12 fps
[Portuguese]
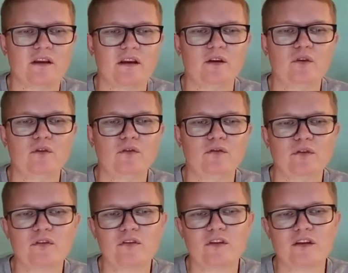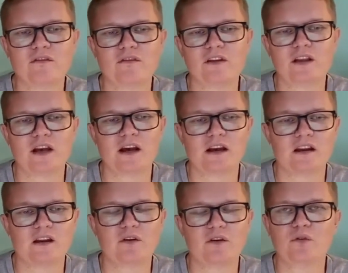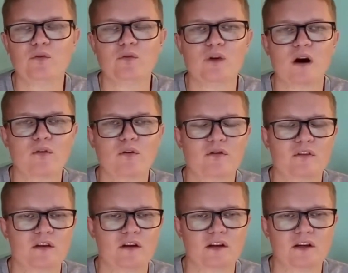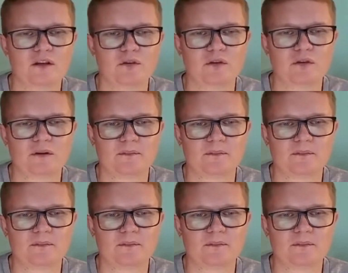eu vos enviarei o auxiliador.